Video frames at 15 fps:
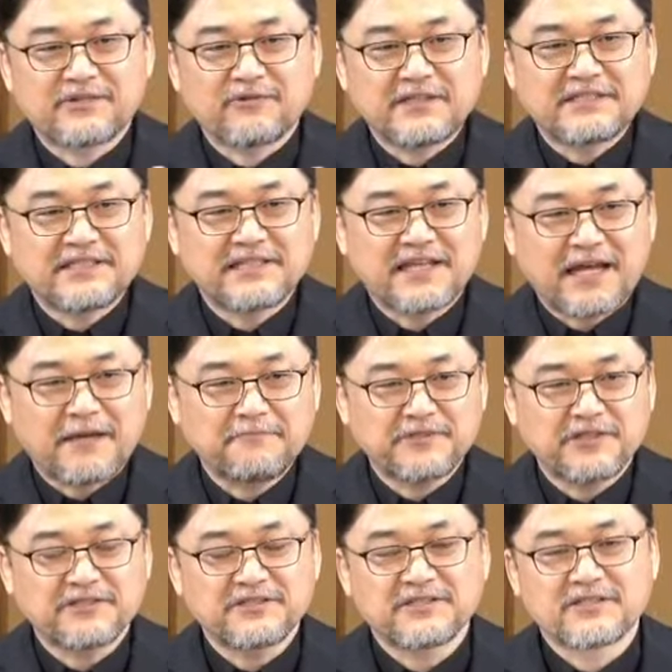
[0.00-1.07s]
완전히
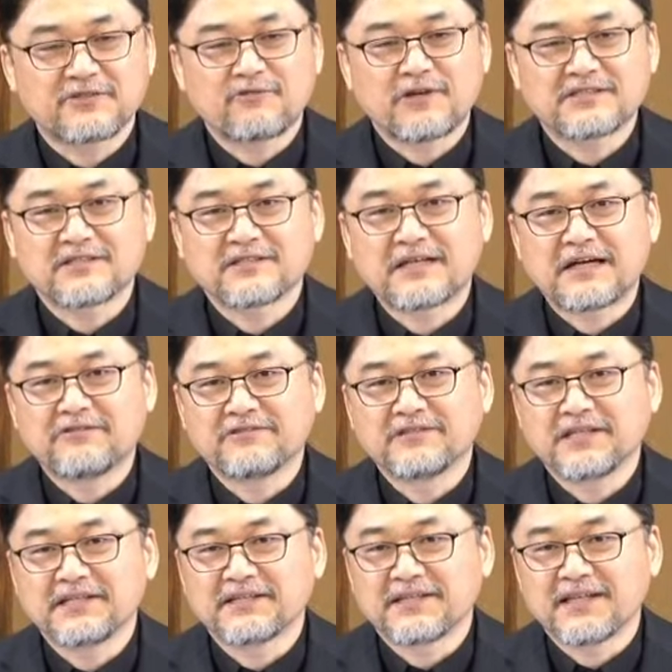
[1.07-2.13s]
합쳐지는 과정
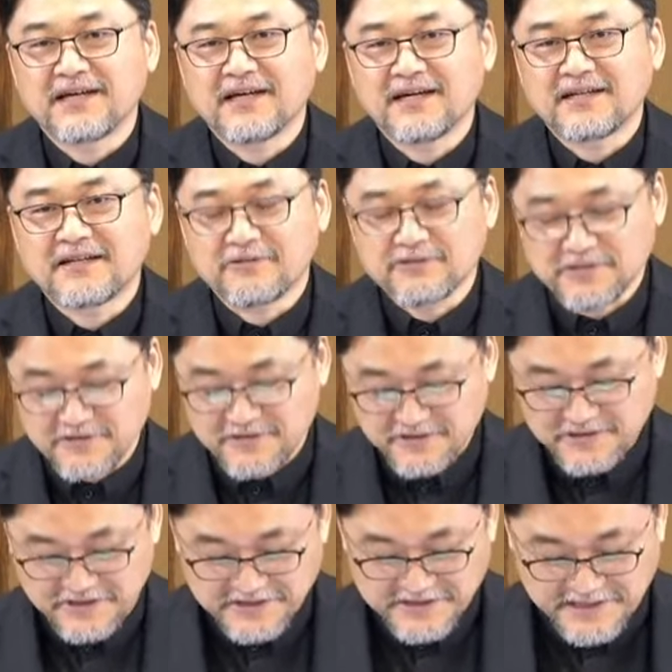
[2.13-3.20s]
가운데 있다라고
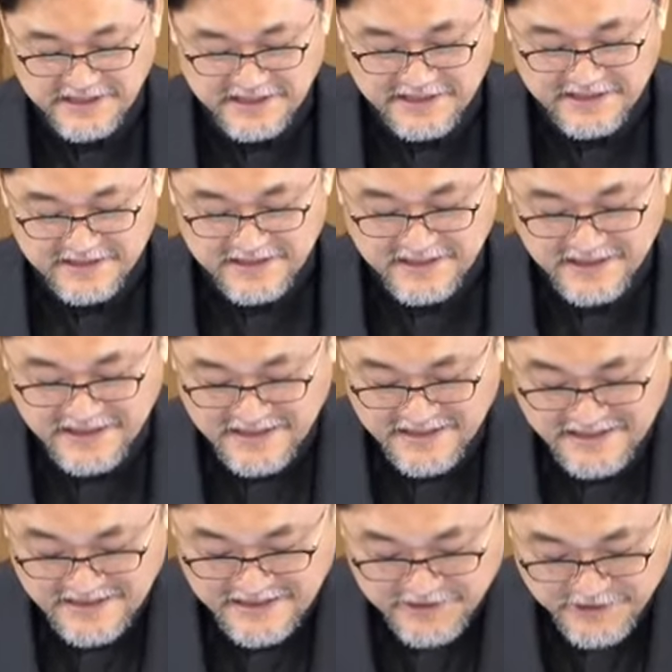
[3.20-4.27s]
성경 전체 이야기를
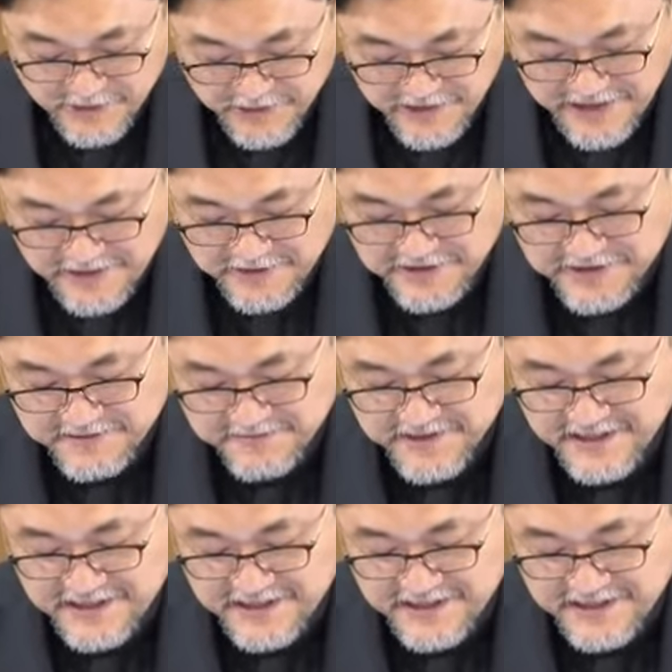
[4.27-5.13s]
소개하고 있습니다.